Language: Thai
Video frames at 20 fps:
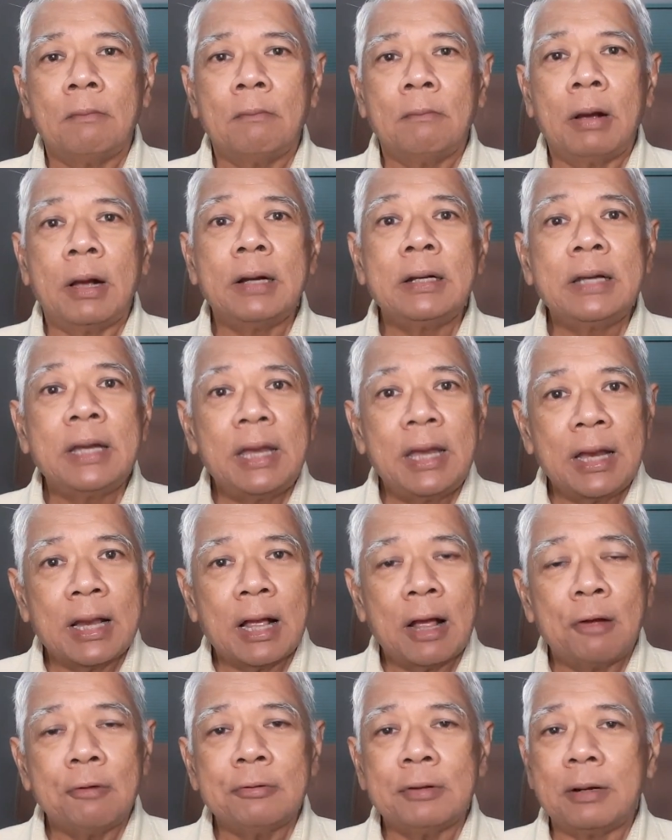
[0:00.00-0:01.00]
พื้นที่
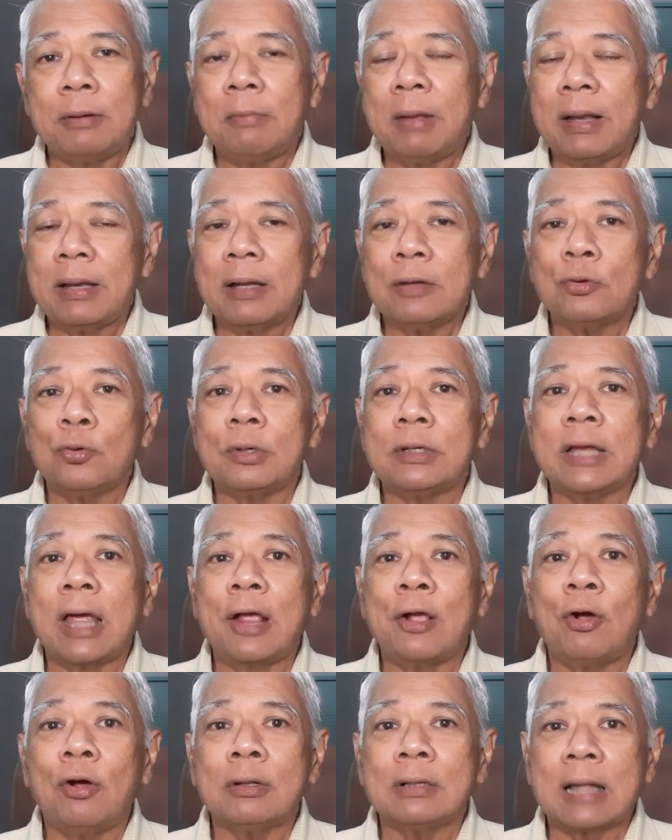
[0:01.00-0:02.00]
เขาถึงแม้จะส่วนใหญ่
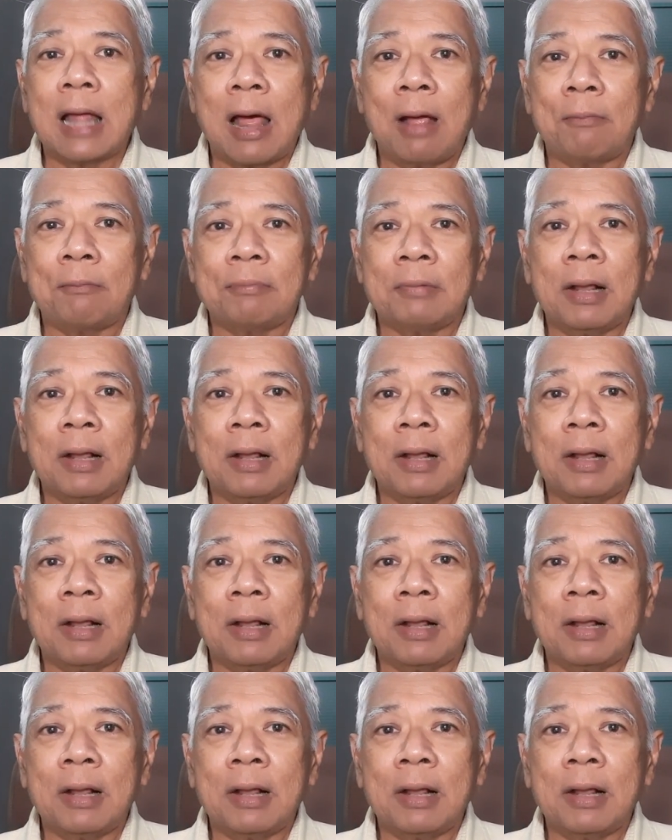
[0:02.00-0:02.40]
ก็ตาม